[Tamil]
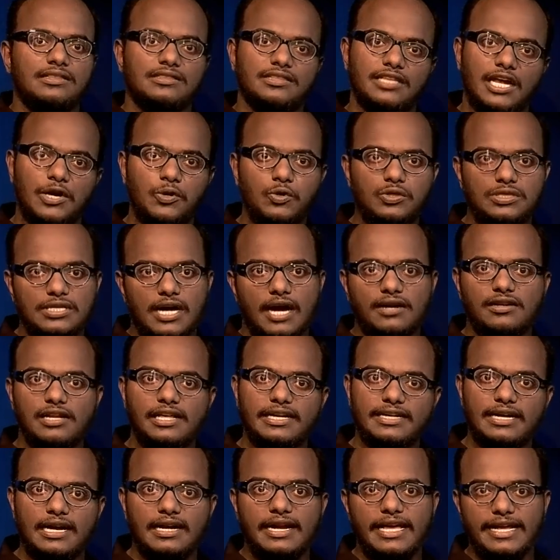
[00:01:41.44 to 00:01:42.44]
தனுஷ்
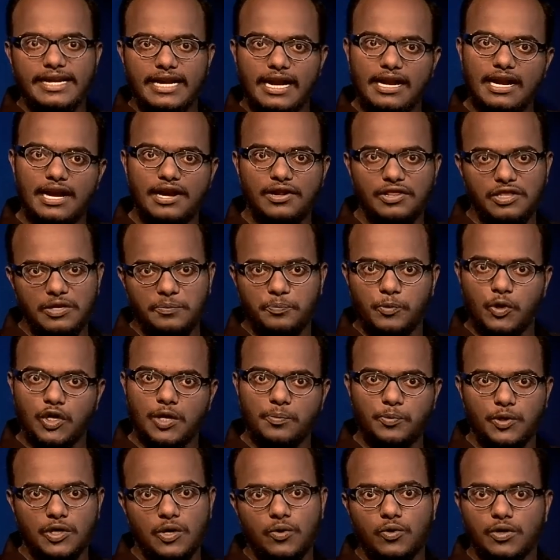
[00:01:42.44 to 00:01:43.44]
ஆர்ட்லரி கன்னா என்னன்றதையும் போக
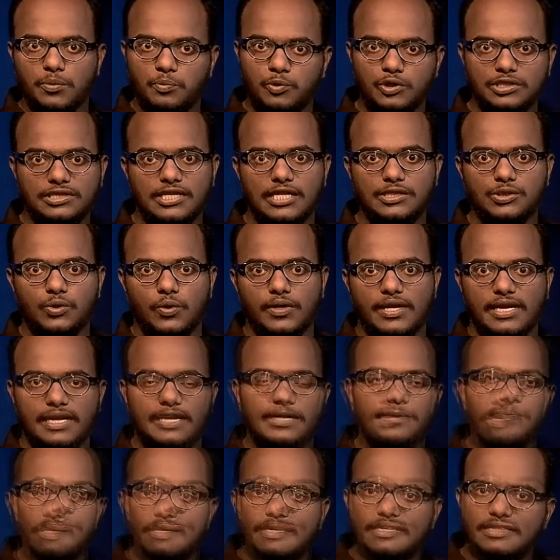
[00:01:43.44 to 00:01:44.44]
போக உங்களுக்கு முழுசாக
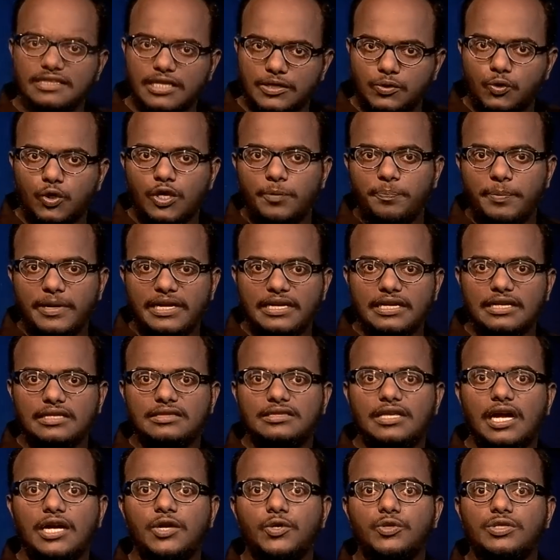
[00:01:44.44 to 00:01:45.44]
சொல்கிறேன் இந்த குறிப்பிட்ட
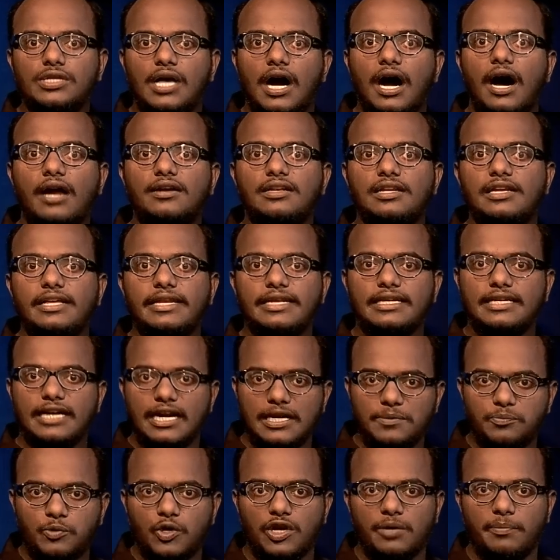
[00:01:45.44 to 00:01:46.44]
தனுஷ் ஆர்டிலரி
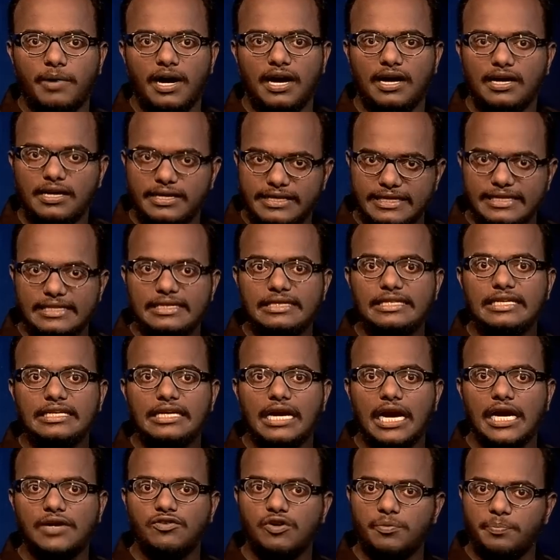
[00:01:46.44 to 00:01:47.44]
கன் மூலமாக இந்திய
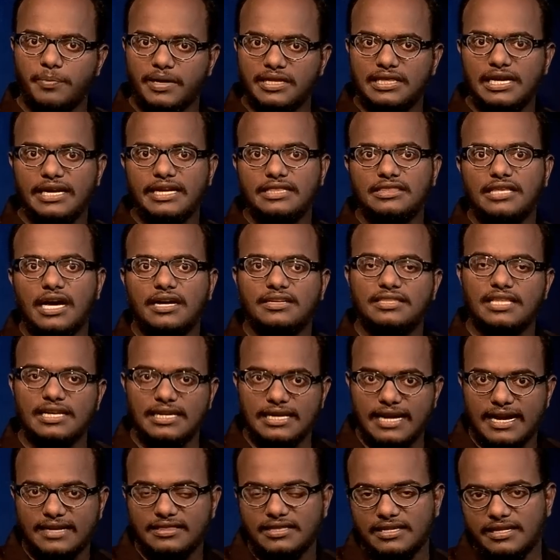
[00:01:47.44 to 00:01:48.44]
ராணுவம் பதிலடி
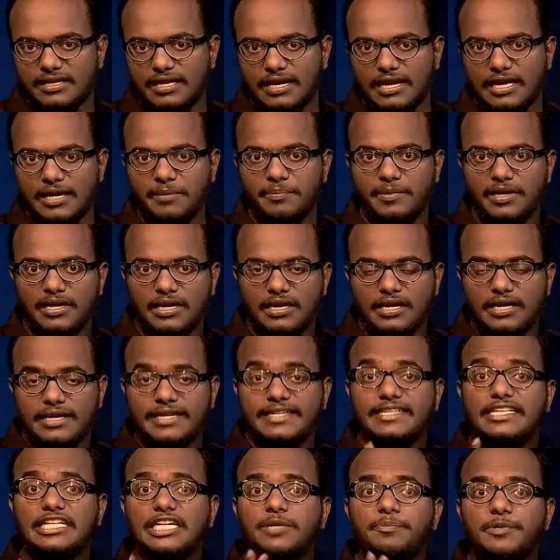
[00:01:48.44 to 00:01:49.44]
தாக்குதல் நடத்தினதில்
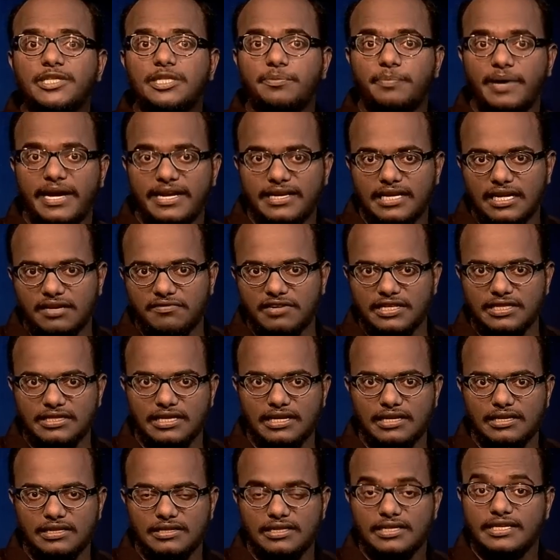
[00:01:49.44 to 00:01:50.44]
இருபது
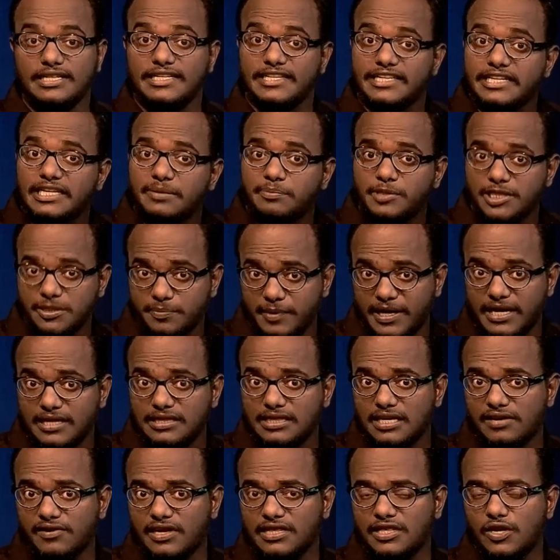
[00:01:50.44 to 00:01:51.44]
பயங்கரவாதிகள் இருபது
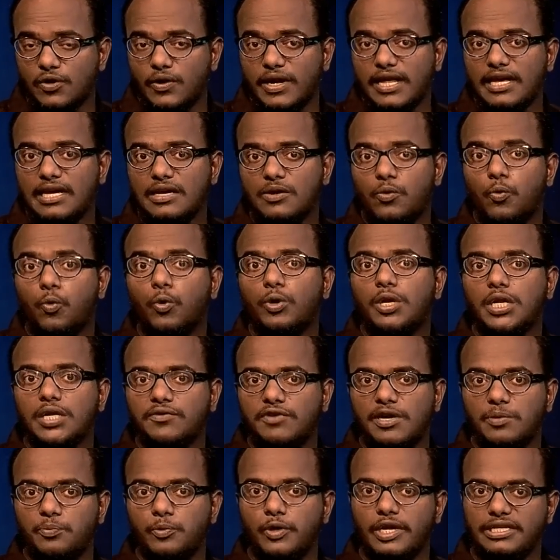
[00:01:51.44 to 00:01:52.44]
பயங்கரவாதிகளோட
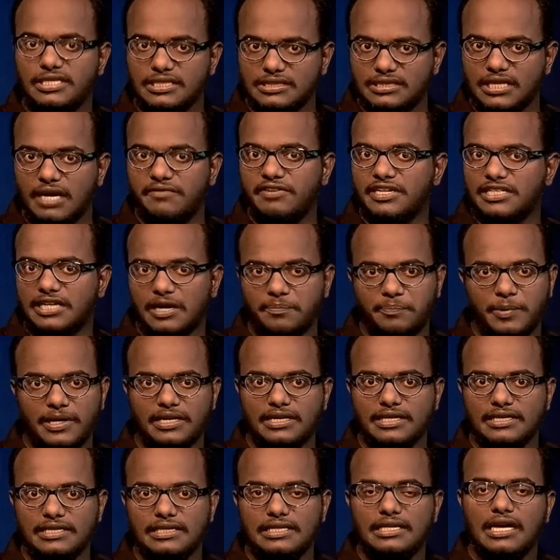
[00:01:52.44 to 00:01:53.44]
ஊடுருவல் முயற்சி
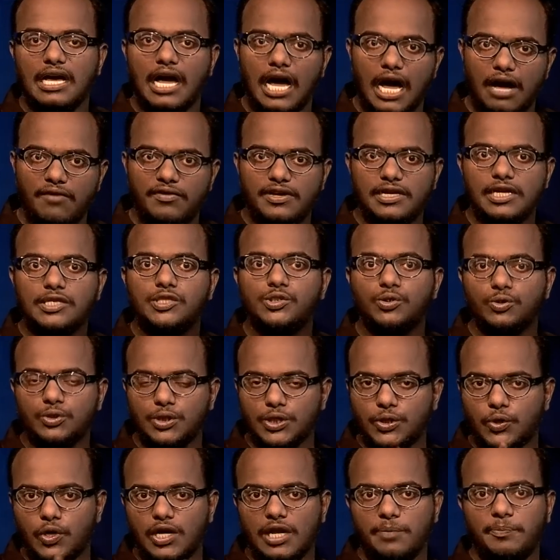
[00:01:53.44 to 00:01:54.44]
தவிர்க்கப்பட்டு அவங்க
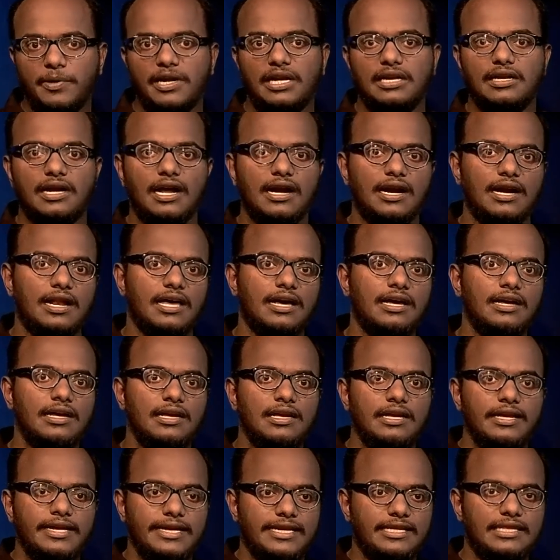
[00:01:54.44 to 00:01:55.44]
சுட்டு கொல்லப்பட்டிருக்காங்களாம்
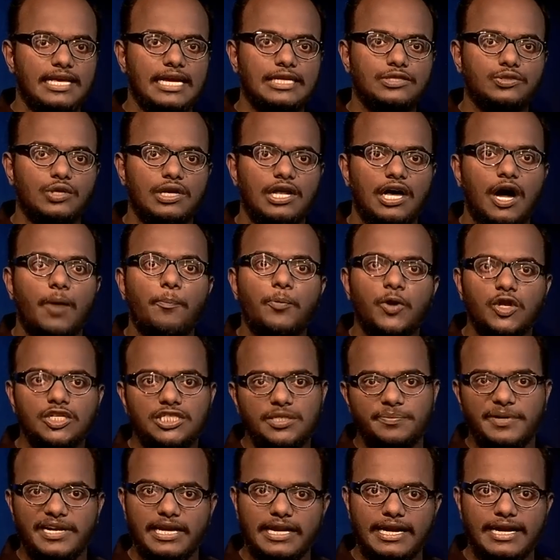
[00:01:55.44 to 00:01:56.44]
இது ஆக்சுவலாக
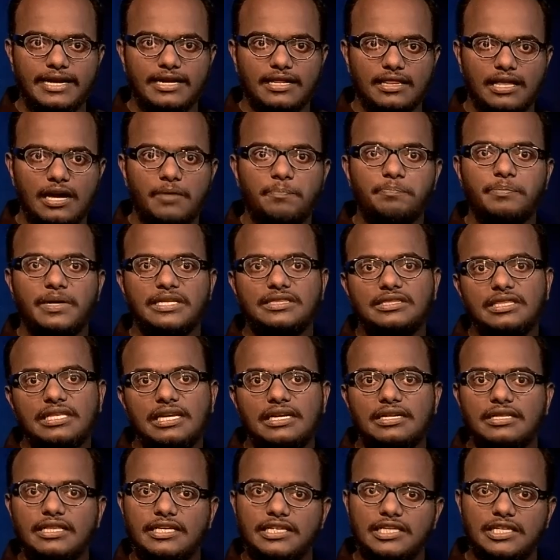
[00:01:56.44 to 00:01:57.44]
அப்ராக்சிமேட் ரேட்டு தான்
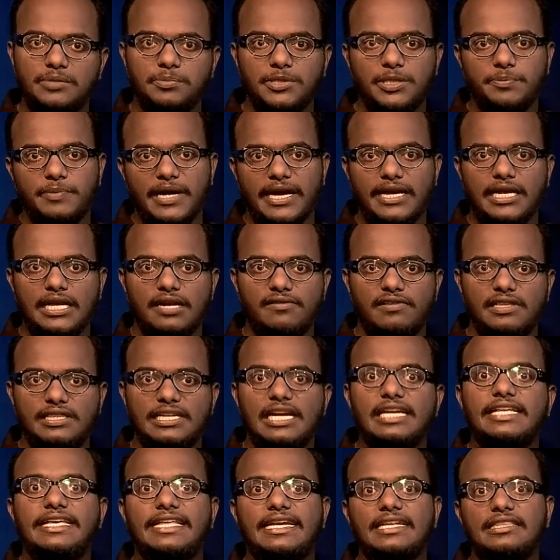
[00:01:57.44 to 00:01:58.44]
பத்துலேருந்து இருபது
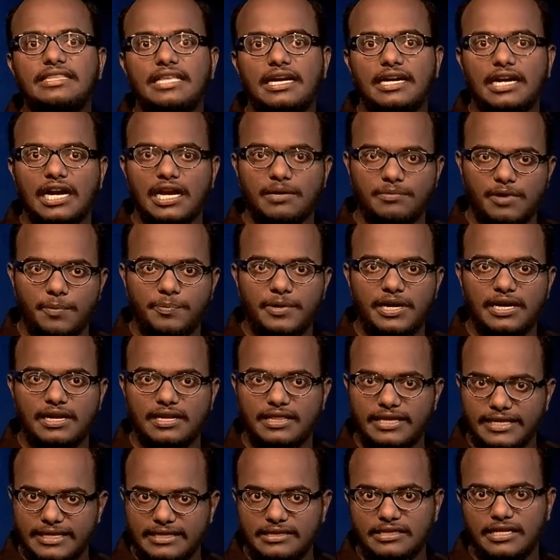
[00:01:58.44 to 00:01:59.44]
பயங்கரவாதிகள் இறந்திருக்கலாம்
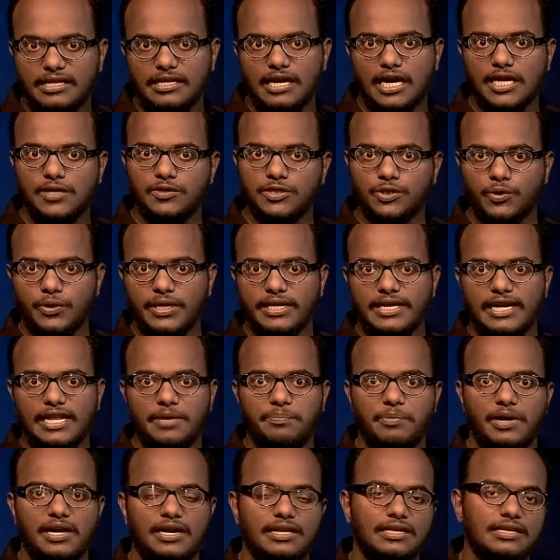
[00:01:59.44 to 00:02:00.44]
அப்படின்றது இந்திய ராணுவத்தோட
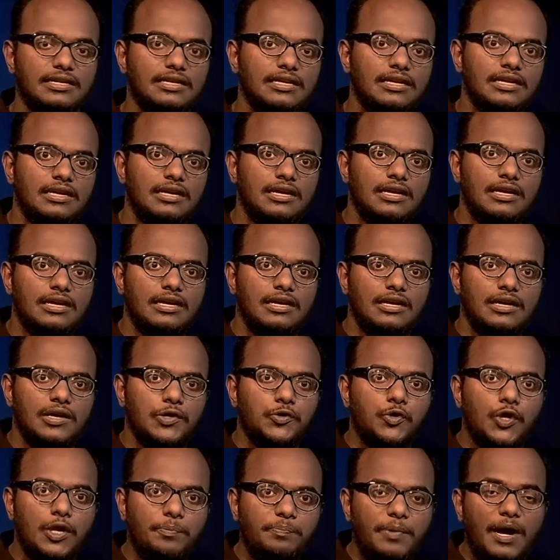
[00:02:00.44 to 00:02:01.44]
நிலைப்பாடு
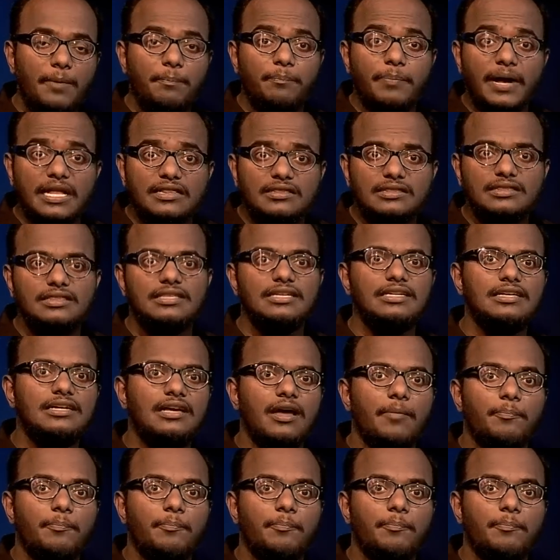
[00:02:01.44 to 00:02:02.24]
குறிப்பாக பத்து